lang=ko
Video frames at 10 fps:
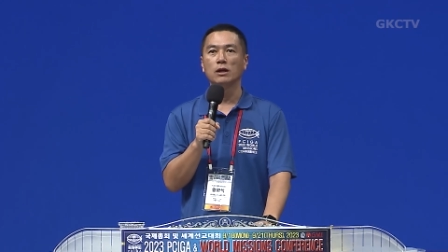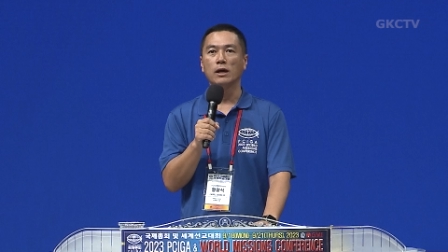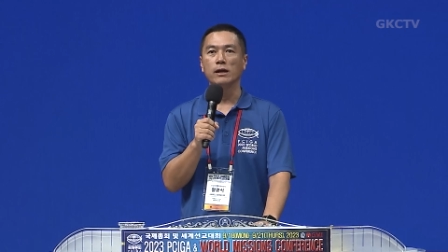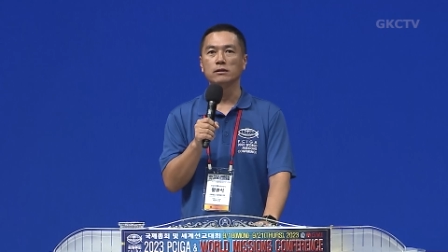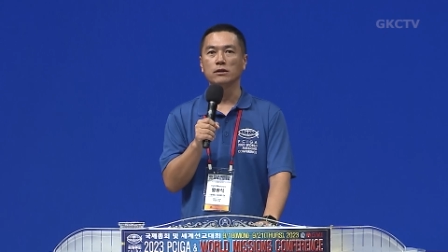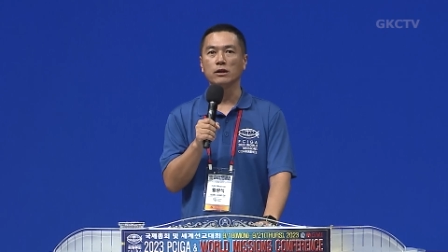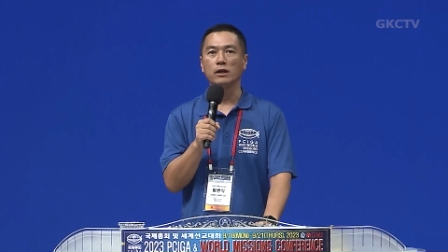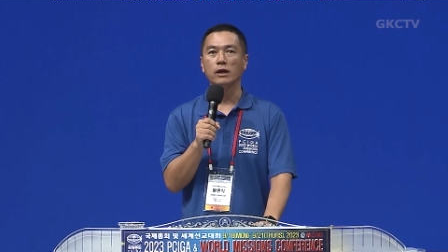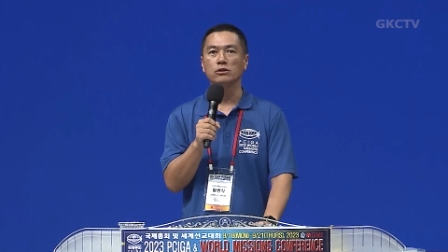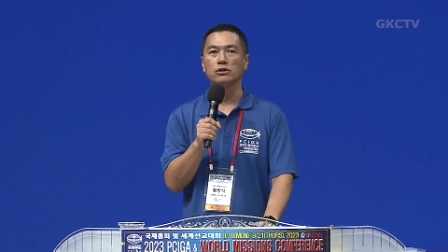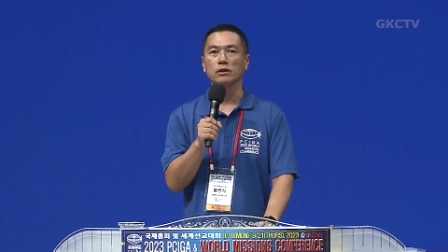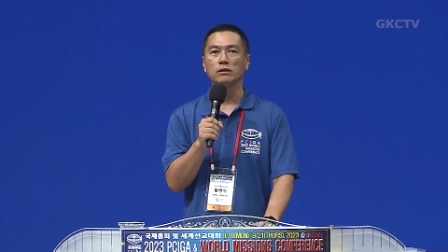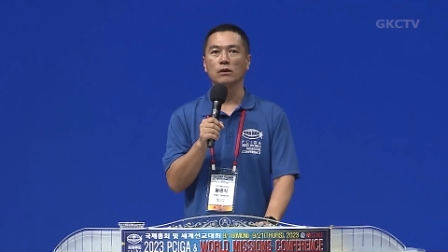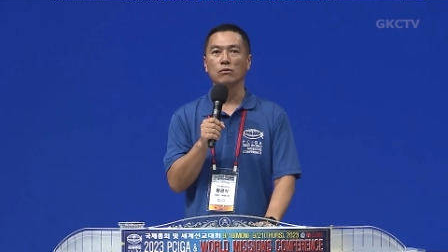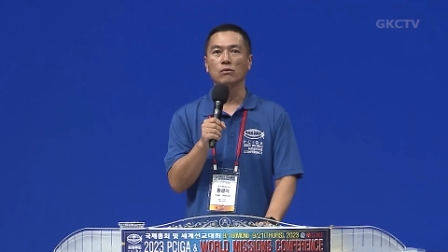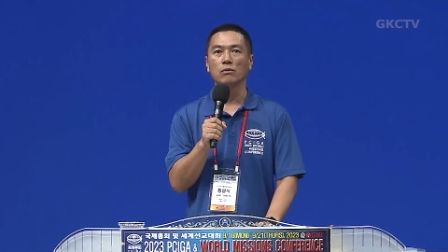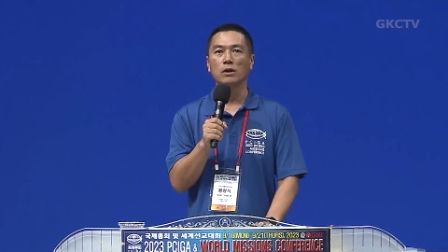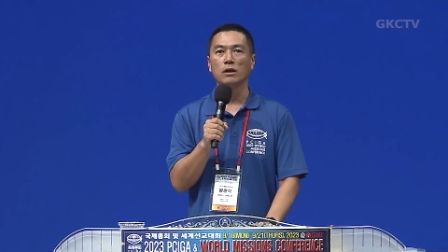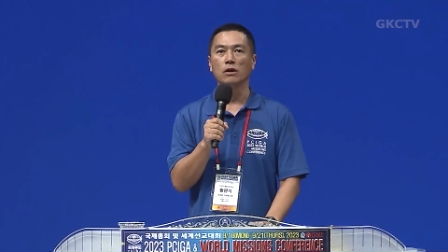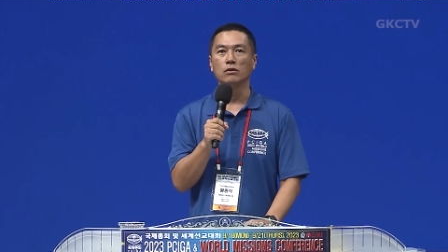아이들에게 가르쳐야 된다고
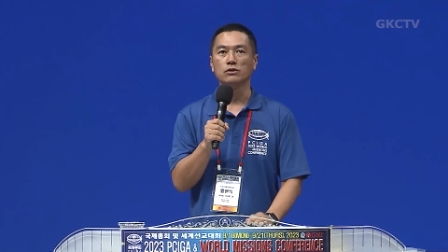어,